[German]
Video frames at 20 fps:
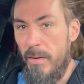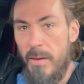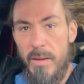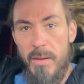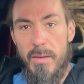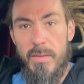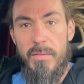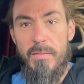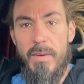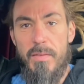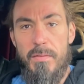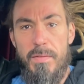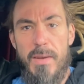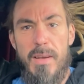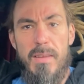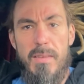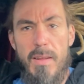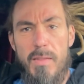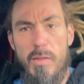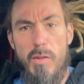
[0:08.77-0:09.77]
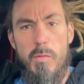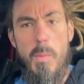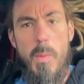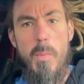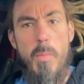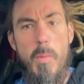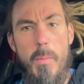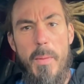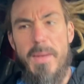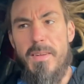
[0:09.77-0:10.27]
nee, wann finde ich denn sonst
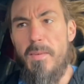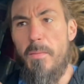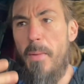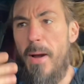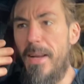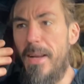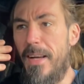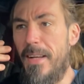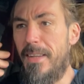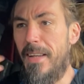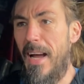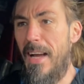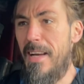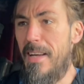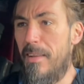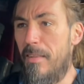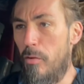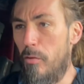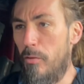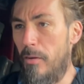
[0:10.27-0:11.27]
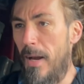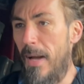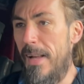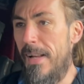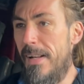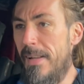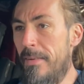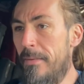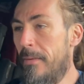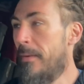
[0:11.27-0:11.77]
mal Momente, meine Gedanken zu
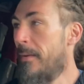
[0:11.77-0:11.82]
teilen?